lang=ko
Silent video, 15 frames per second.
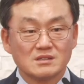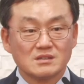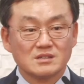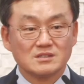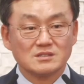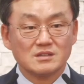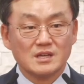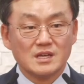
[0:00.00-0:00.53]

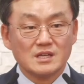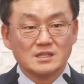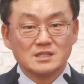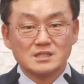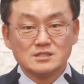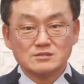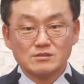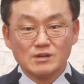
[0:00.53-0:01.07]
그렇죠?
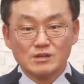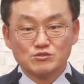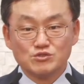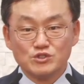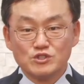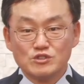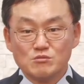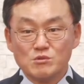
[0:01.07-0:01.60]
그리스도가
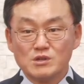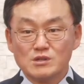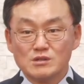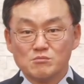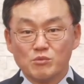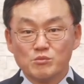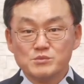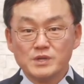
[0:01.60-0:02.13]
주인이면
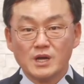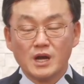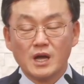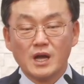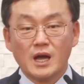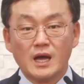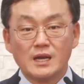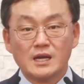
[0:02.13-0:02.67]
뭡니까?
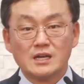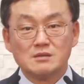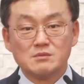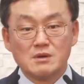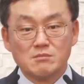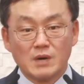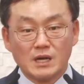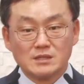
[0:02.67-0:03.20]

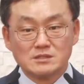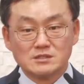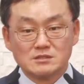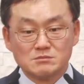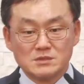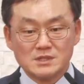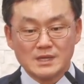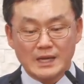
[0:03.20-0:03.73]
하나님의
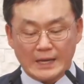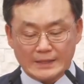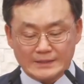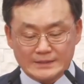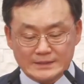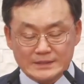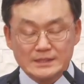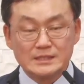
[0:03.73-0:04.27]
말씀을
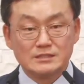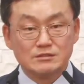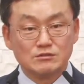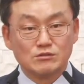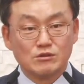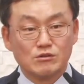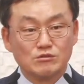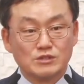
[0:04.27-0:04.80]
간절히
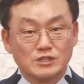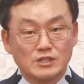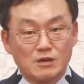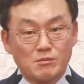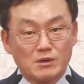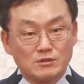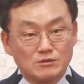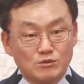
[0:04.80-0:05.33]
듣고
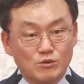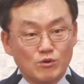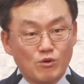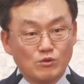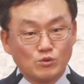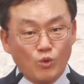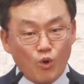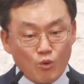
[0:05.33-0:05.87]
귀담아
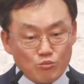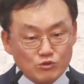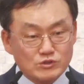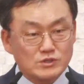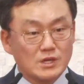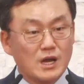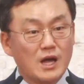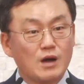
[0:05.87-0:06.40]
듣고 또
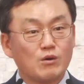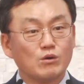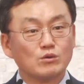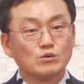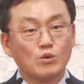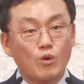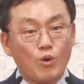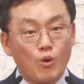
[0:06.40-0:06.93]
묵상하고
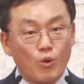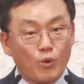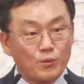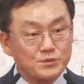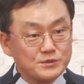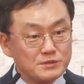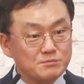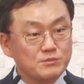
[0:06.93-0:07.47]
또
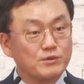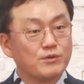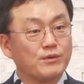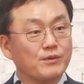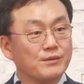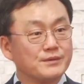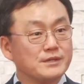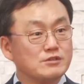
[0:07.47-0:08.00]

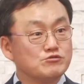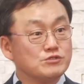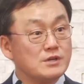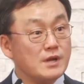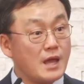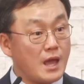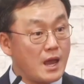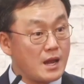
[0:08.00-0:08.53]
곱씹고 일주일
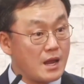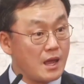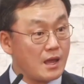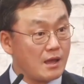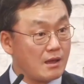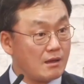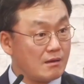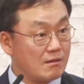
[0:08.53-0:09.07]
내내
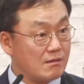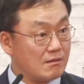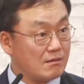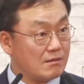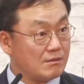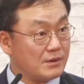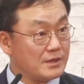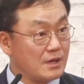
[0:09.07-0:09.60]

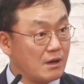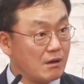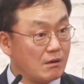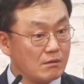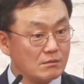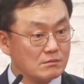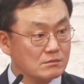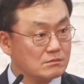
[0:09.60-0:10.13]
왜냐?
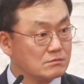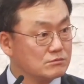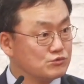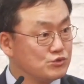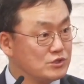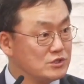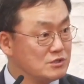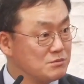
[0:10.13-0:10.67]

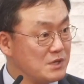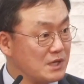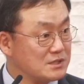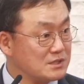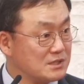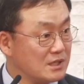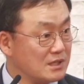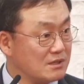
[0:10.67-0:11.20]
주인님이
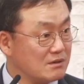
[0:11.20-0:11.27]
하신 얘기.